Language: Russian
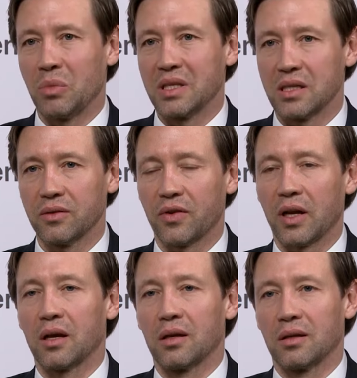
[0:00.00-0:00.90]

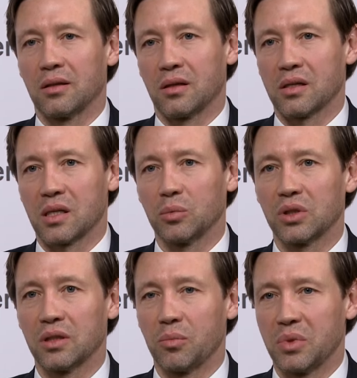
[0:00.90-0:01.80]
Минцифры э,
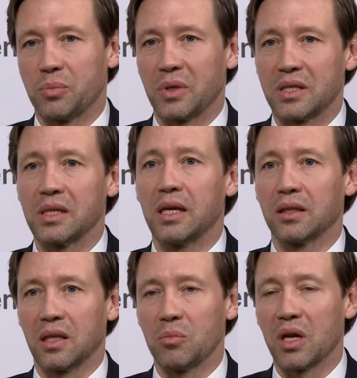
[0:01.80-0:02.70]
разработаны
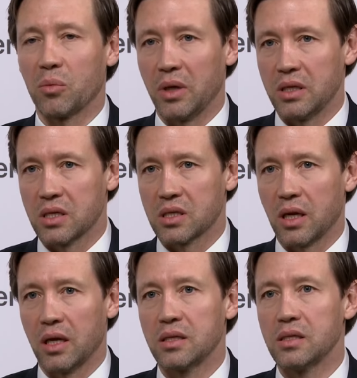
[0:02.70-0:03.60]
беспрецедентные меры
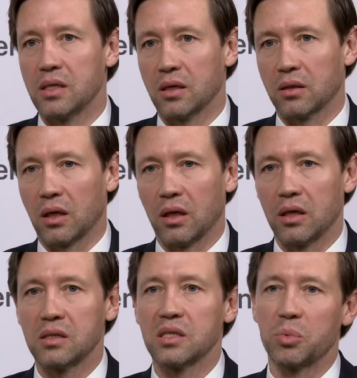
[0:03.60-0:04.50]
поддержки
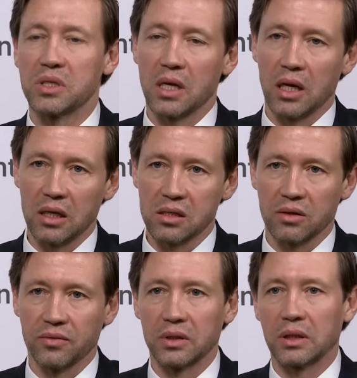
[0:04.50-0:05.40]
IT-сектора,
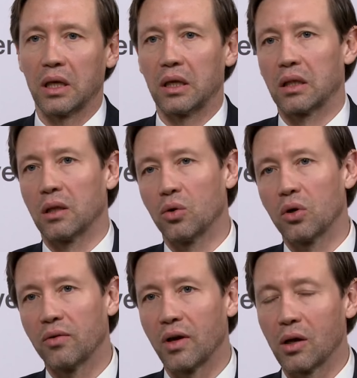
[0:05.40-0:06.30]
IT-специалистов, это и
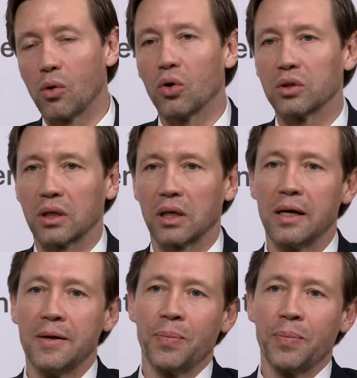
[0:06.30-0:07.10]
налоговые льготы,